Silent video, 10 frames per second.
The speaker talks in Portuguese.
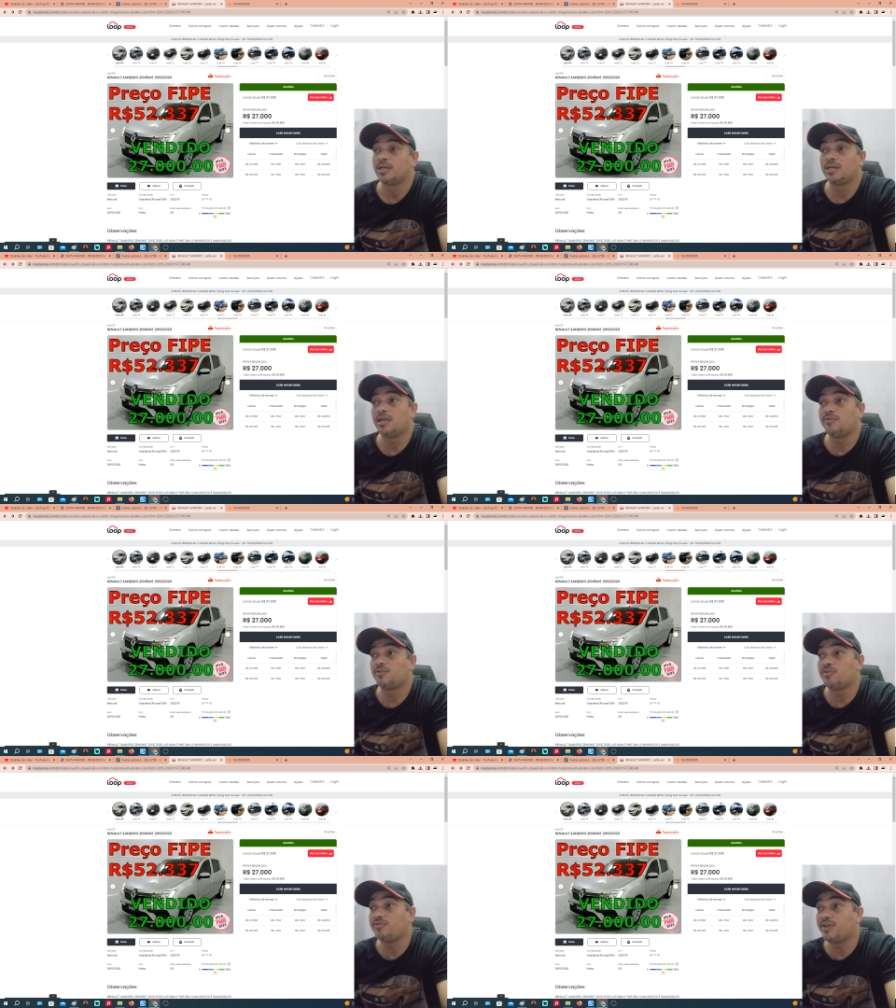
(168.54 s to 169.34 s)
E ele
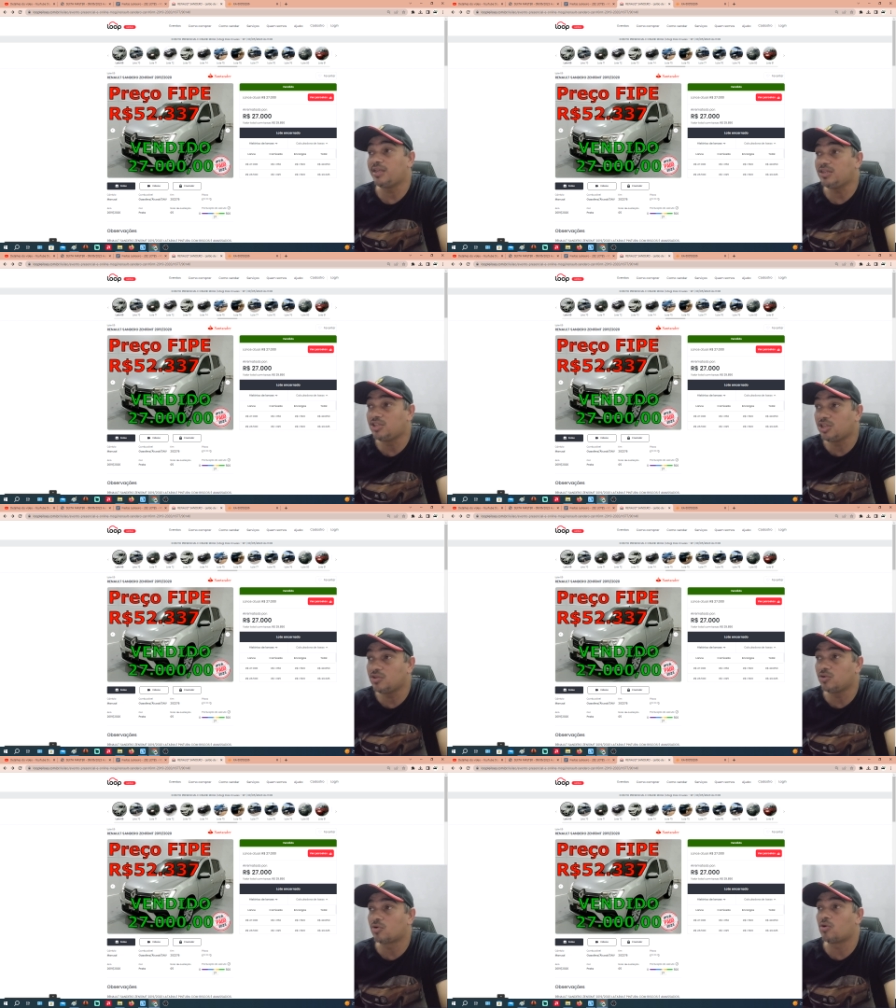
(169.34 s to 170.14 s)
foi
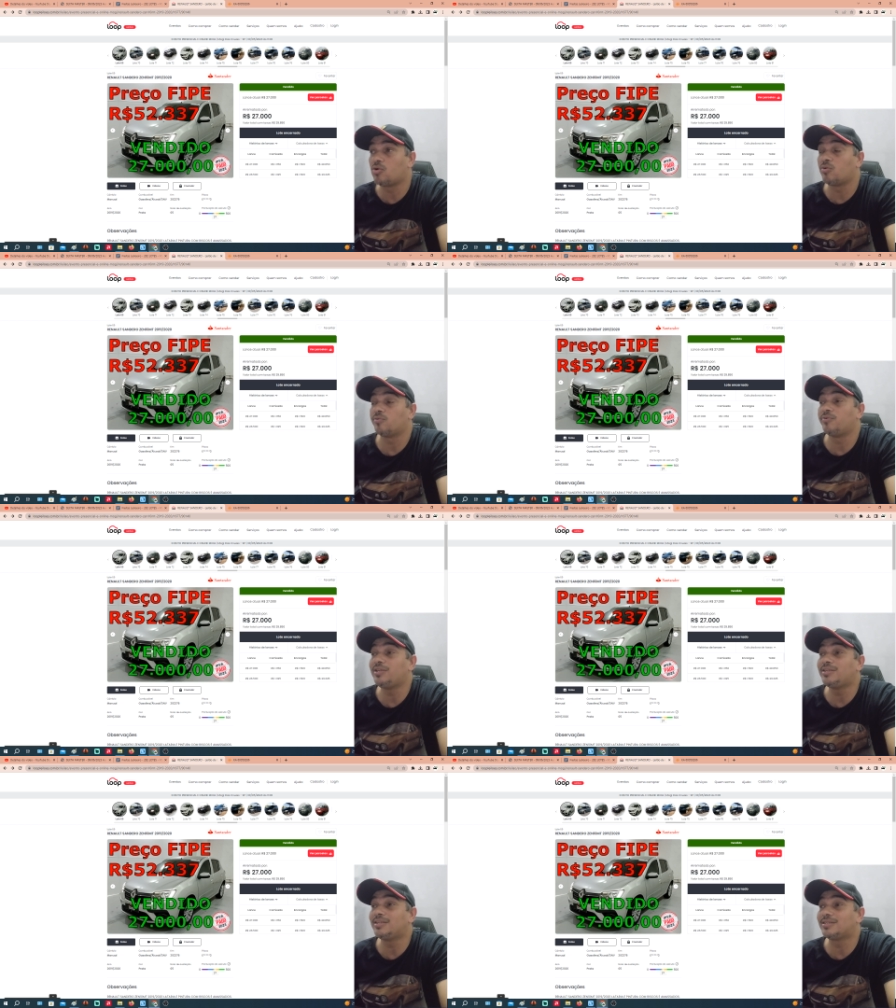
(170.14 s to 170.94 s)
vendido com
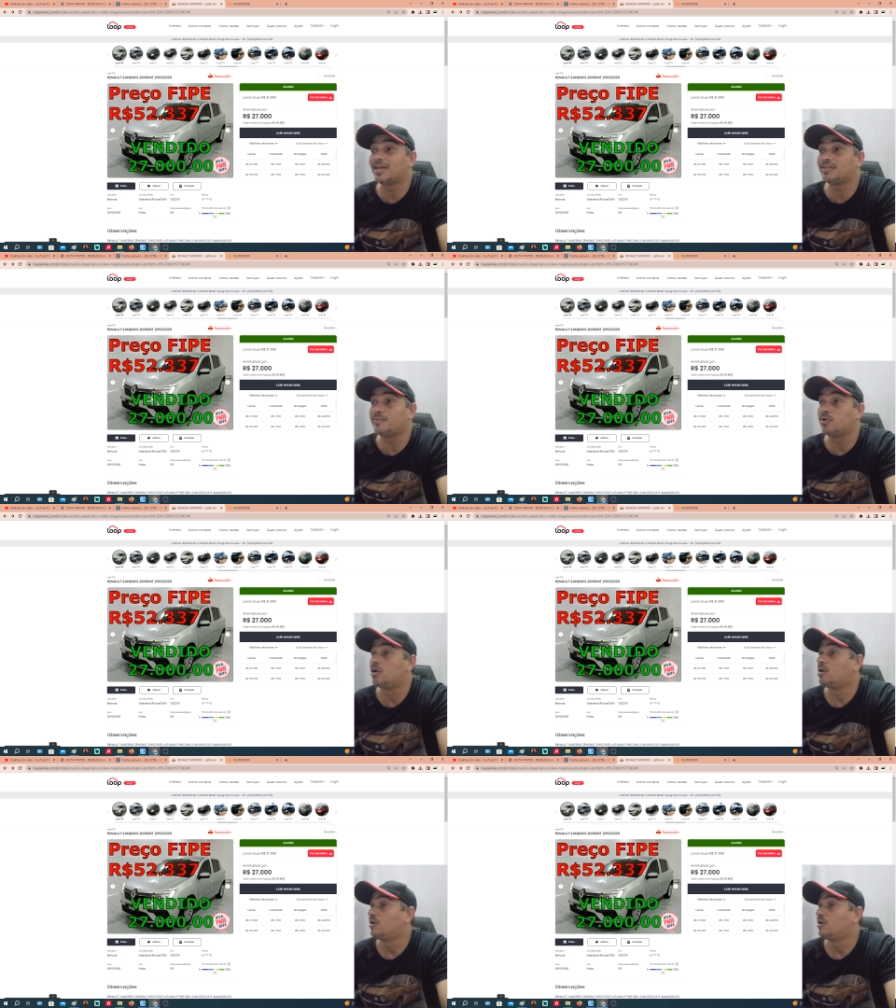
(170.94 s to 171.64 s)
27 mil.